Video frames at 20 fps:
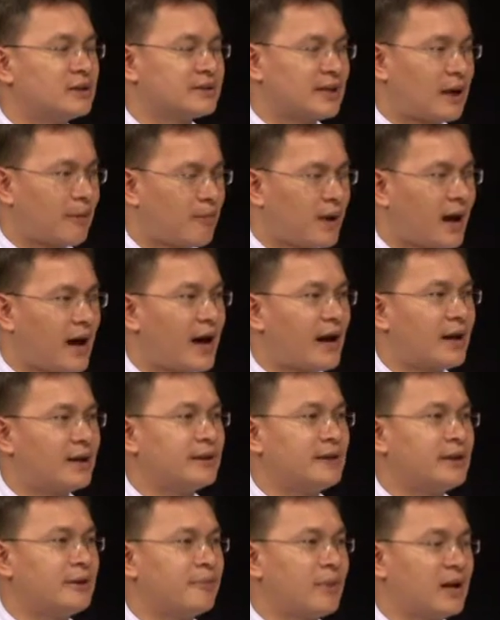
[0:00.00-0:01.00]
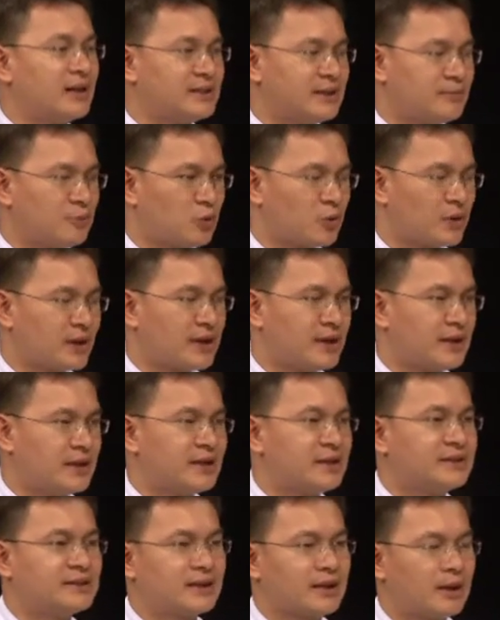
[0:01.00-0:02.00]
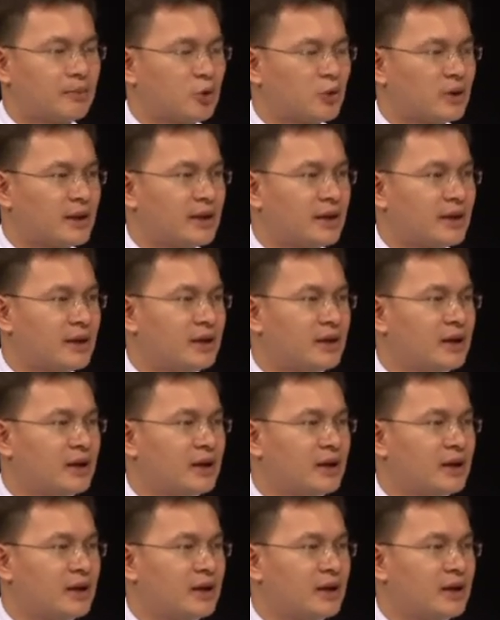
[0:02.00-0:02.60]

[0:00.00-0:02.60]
สามพานที่ปราจินบุรีที่จันทบุรี